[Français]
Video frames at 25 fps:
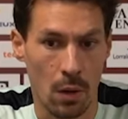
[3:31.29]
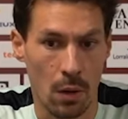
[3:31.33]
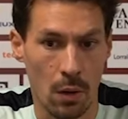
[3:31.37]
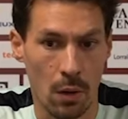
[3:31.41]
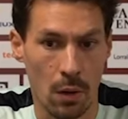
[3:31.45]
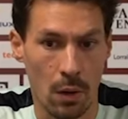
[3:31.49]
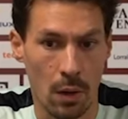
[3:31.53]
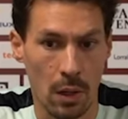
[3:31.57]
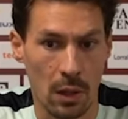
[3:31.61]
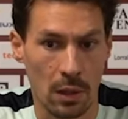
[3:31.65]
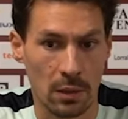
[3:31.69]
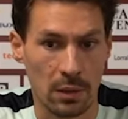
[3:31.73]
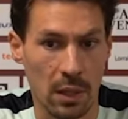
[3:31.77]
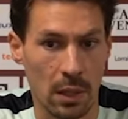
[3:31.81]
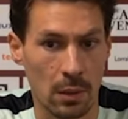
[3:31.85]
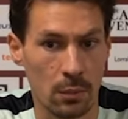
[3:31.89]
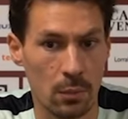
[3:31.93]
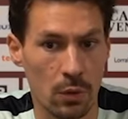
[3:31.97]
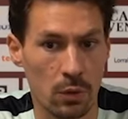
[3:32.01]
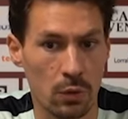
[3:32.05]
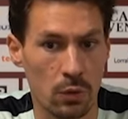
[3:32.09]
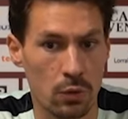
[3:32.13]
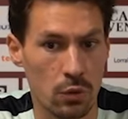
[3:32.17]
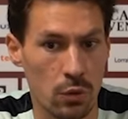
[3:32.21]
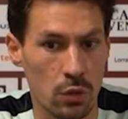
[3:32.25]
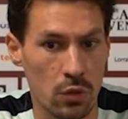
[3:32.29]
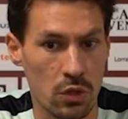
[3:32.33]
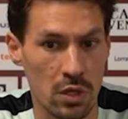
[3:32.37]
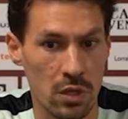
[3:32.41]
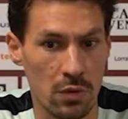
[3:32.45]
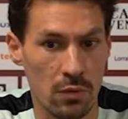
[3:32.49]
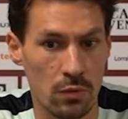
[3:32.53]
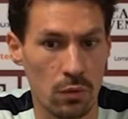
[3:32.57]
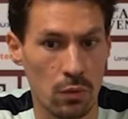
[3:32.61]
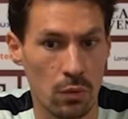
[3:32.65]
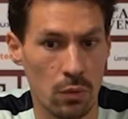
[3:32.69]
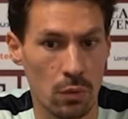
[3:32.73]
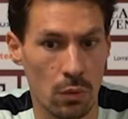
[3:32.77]
euh, à l'entraînement, de ce que
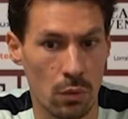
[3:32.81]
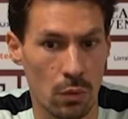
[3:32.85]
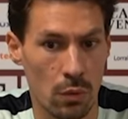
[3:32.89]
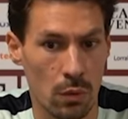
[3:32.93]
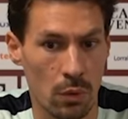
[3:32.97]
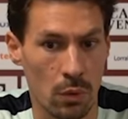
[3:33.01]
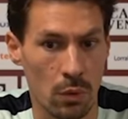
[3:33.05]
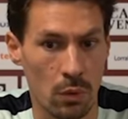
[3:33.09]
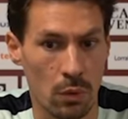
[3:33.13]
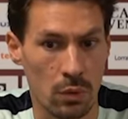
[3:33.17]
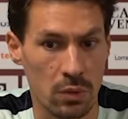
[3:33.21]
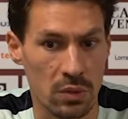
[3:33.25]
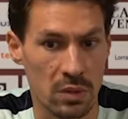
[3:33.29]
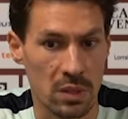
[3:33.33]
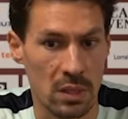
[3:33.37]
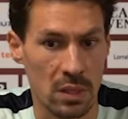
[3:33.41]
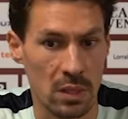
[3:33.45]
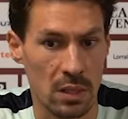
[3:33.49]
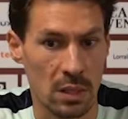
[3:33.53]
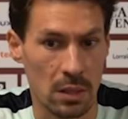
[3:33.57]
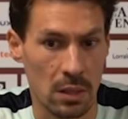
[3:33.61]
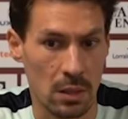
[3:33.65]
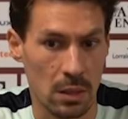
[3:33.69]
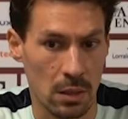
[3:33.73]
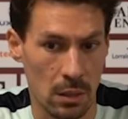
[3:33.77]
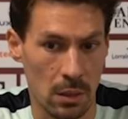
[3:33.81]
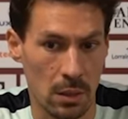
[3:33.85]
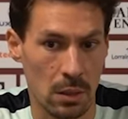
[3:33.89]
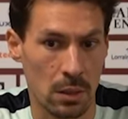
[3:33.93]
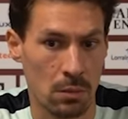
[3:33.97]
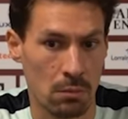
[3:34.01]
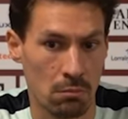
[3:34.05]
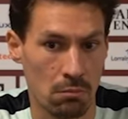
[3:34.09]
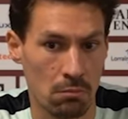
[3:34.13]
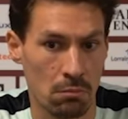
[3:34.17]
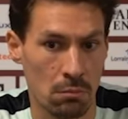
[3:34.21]
j'ai vu, euh, c'est